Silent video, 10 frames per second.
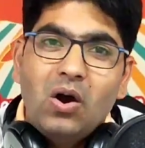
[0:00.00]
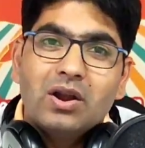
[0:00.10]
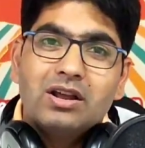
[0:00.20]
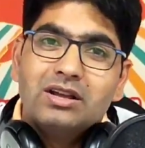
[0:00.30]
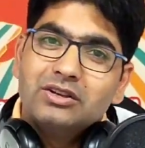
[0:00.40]

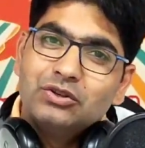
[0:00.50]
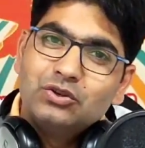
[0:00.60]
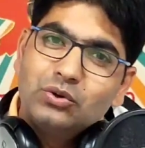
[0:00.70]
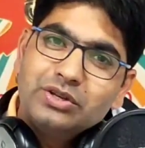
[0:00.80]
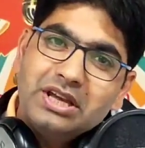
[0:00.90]
और
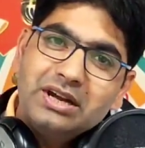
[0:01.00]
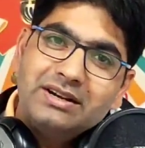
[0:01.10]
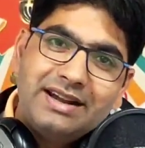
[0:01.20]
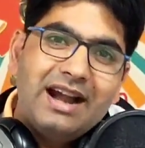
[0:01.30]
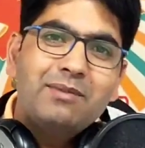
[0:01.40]
जो ये
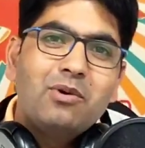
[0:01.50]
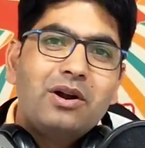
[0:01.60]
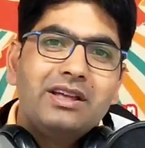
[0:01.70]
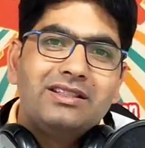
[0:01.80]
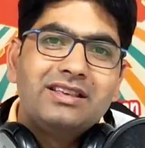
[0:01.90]
डेड
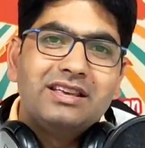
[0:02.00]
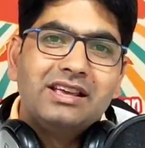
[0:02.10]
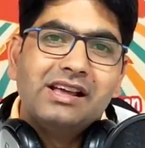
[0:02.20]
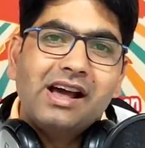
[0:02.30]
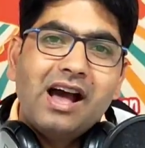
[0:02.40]
बॉडी
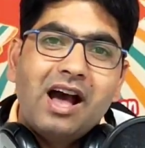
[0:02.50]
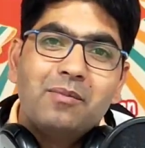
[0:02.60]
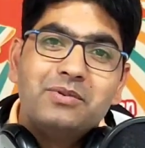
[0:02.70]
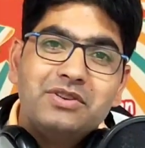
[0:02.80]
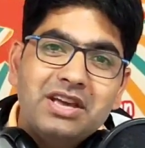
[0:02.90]
थी
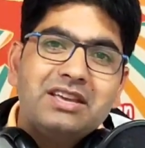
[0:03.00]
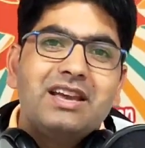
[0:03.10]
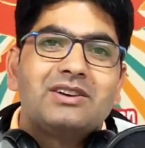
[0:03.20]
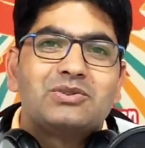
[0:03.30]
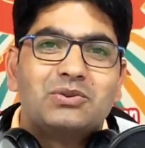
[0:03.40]
अब ये
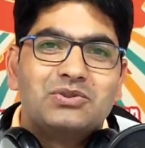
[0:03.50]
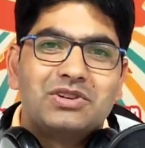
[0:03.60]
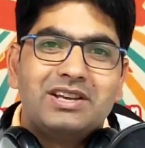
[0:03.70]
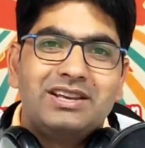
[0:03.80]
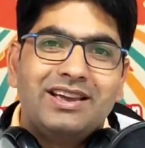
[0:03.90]
क्या
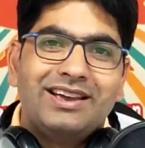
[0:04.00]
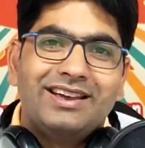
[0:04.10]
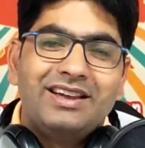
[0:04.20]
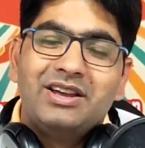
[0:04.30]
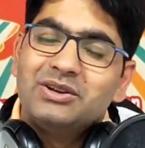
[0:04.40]
सोच रही है
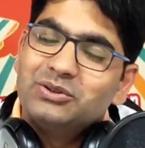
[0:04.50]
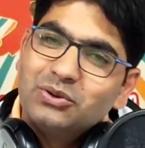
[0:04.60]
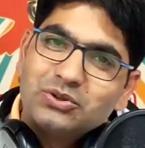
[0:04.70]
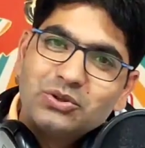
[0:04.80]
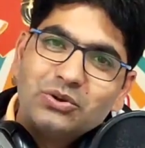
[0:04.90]

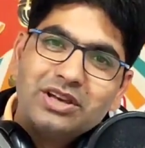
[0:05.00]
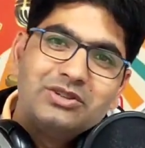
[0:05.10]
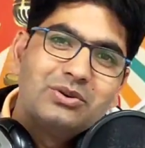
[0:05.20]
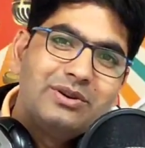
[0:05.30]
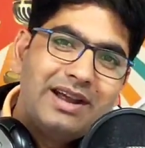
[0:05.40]
दोस्तों
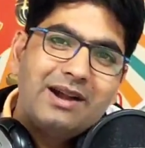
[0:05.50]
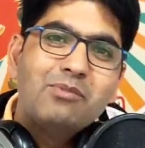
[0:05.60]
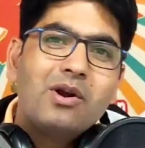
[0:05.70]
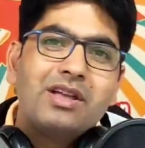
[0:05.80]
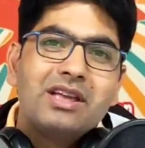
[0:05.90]
ये जो डेड
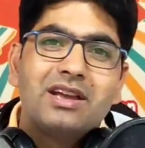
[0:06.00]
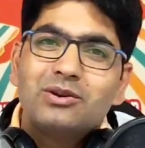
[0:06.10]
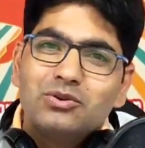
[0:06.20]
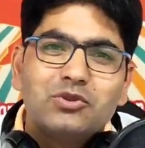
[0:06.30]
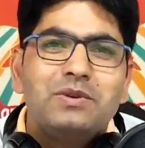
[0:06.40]
बॉडी है
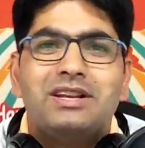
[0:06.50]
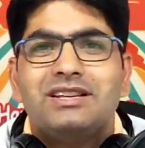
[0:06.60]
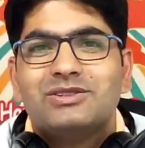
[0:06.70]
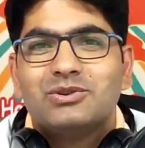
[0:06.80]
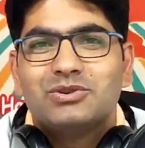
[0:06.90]
कुछ भी
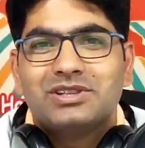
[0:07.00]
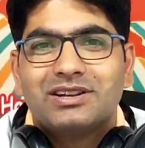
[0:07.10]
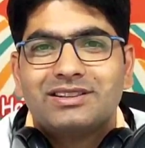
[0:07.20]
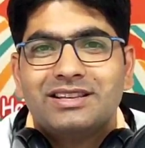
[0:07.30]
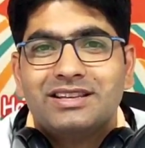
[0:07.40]
नहीं सोच
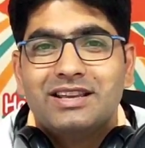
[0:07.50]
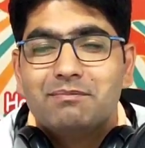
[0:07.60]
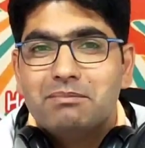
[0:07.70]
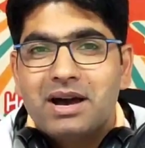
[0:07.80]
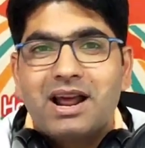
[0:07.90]
सकती
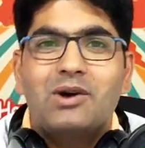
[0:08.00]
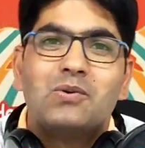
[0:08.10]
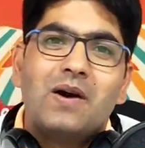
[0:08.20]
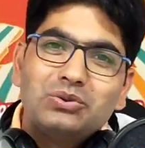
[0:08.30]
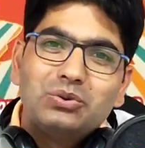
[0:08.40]
ये मरा
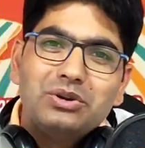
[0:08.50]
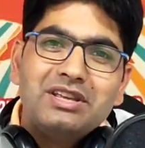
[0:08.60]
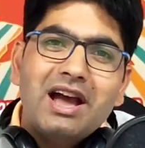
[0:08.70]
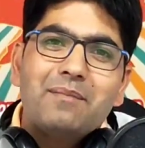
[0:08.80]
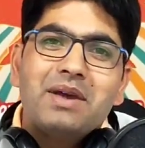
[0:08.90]
हुआ है
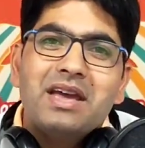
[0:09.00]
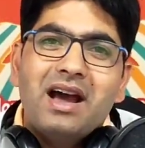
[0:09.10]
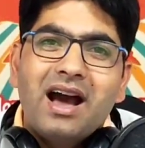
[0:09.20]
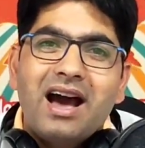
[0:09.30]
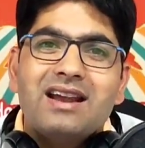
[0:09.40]
दुनिया
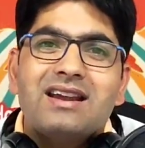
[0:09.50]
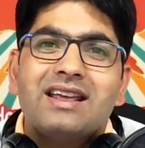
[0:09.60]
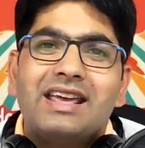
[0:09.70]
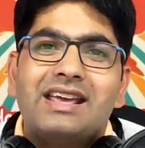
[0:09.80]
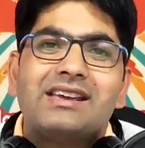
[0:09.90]
में हर
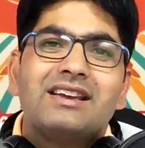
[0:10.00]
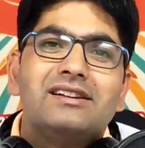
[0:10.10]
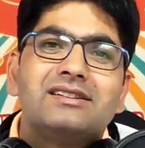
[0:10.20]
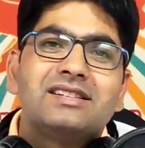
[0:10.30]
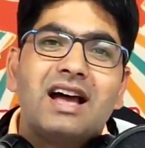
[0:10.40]
एक
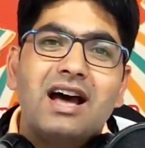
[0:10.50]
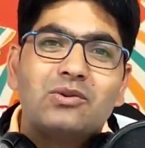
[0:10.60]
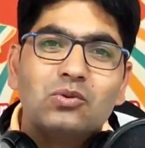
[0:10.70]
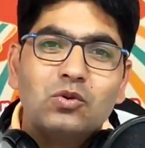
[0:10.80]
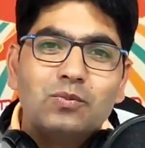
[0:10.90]

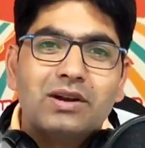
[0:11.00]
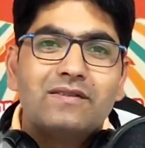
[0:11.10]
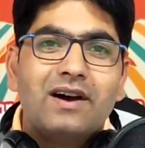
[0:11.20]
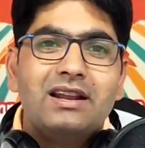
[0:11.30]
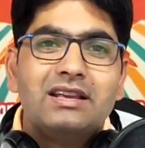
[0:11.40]
इंसान
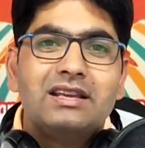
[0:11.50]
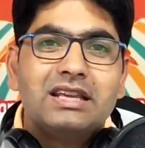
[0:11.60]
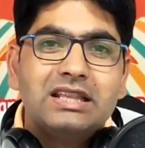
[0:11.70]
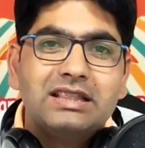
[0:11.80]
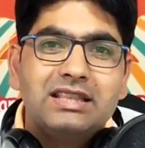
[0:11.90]
ऊपर वाले
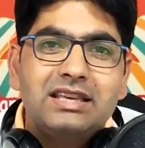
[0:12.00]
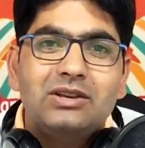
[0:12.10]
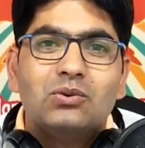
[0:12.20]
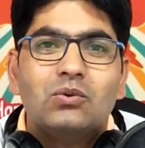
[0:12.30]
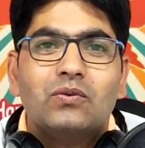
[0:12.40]
की
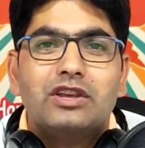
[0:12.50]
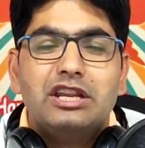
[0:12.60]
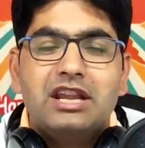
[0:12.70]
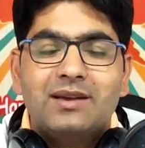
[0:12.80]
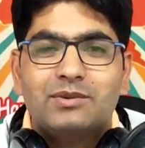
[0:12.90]
दी
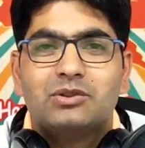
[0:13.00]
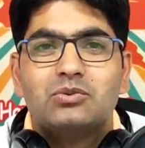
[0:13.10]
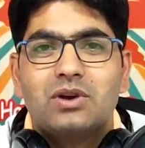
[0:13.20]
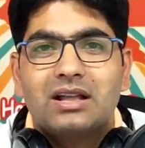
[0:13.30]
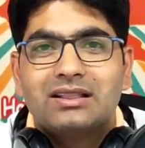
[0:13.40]
हुई
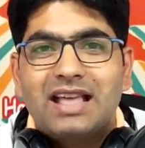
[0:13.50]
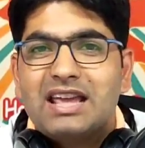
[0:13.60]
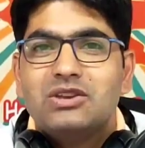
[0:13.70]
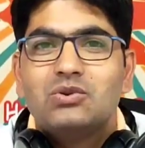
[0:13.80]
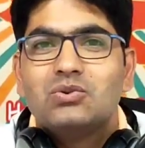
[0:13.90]
नेमतों का
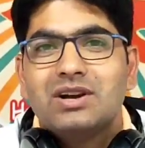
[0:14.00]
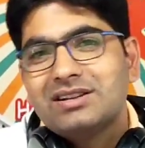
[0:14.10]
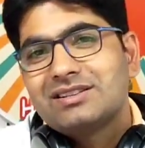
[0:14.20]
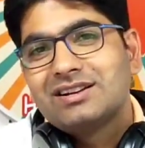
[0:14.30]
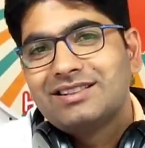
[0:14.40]
थैंक यू
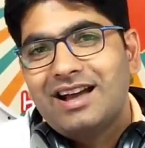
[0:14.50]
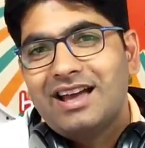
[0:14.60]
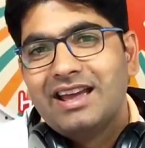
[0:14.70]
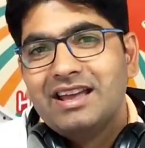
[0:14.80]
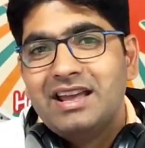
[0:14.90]
कर सकता
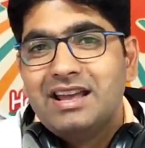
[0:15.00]
है